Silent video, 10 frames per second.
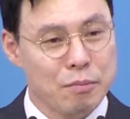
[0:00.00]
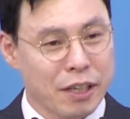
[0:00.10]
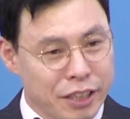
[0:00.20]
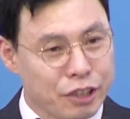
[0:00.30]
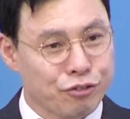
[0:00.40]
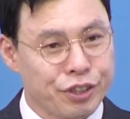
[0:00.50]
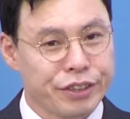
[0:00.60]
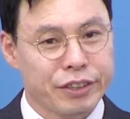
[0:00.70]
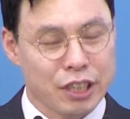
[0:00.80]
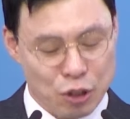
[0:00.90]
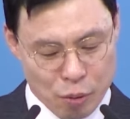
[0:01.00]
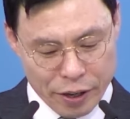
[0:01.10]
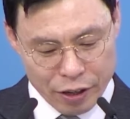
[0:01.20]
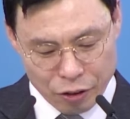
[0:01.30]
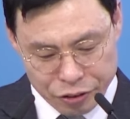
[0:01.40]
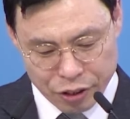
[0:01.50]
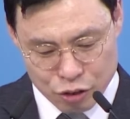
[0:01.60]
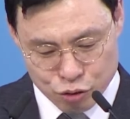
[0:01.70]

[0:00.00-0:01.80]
막 씻고 있는 이 욥에게 어떻게